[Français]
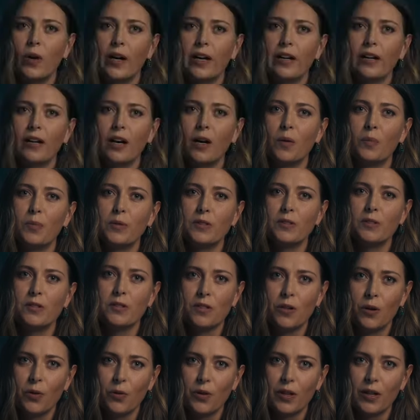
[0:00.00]
on a tout le temps de
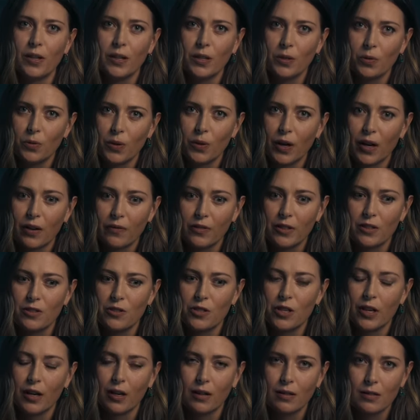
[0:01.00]
la voix off ou des
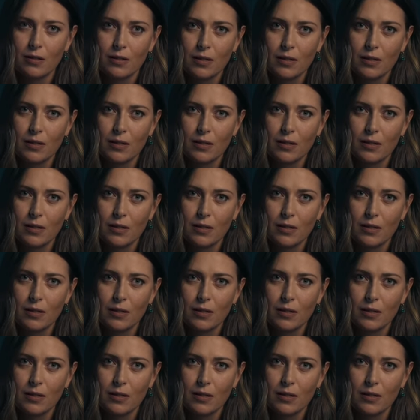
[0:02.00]
personnes qui